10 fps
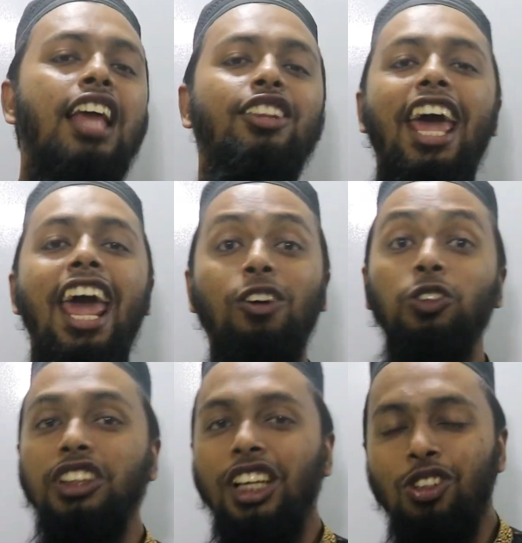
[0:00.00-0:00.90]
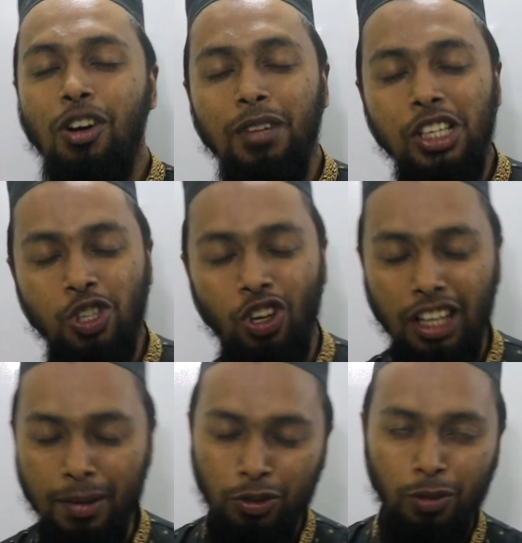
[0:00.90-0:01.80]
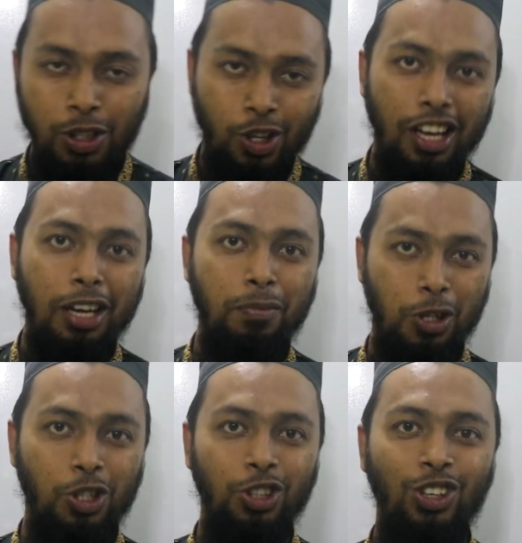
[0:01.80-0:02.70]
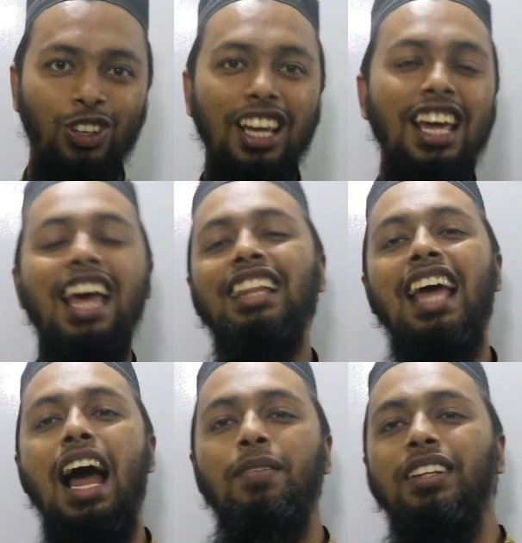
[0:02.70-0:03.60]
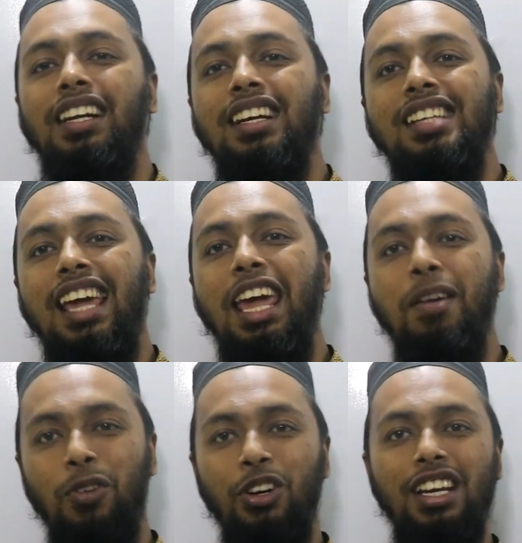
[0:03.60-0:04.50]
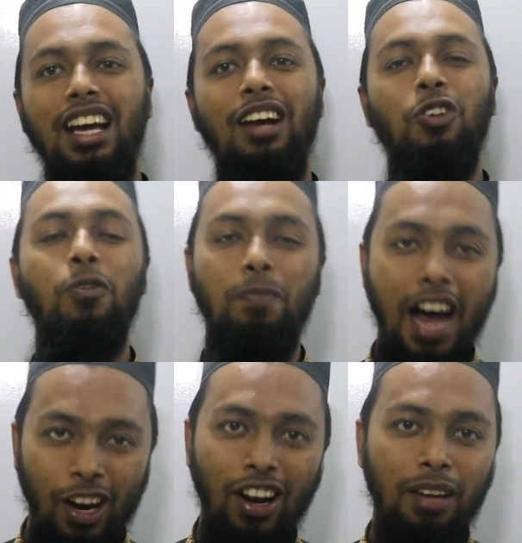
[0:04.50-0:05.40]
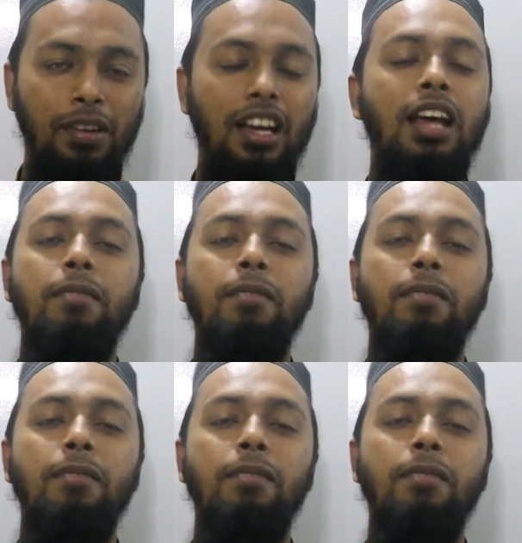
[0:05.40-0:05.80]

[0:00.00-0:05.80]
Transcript: তো এখন যেহেতু আমরা সংক্ষিপ্ত বিষয়টাকে পছন্দ করি তাই আমাদের কাছে এই বইটা খুব ভালো লাগবে